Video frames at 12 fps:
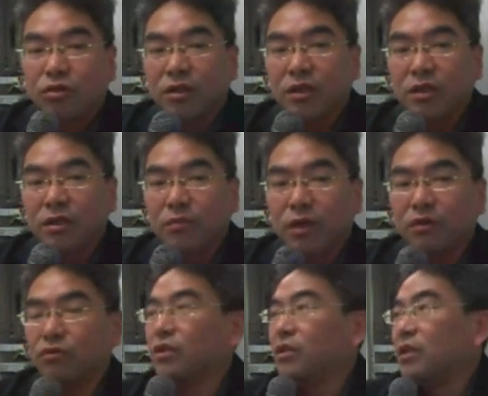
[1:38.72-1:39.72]
确定没
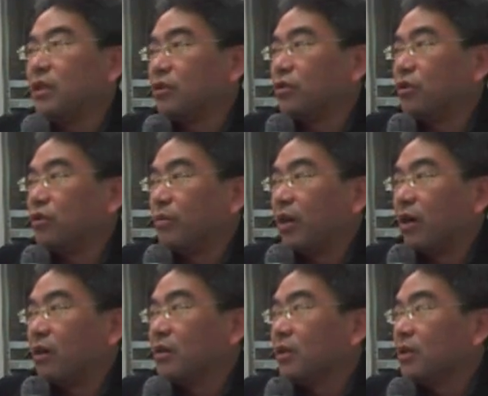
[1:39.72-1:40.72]
有问题之后有没
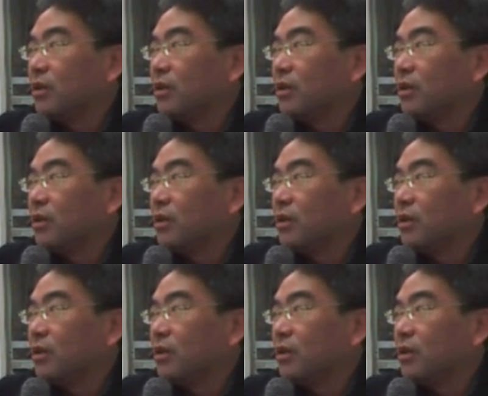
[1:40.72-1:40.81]
有？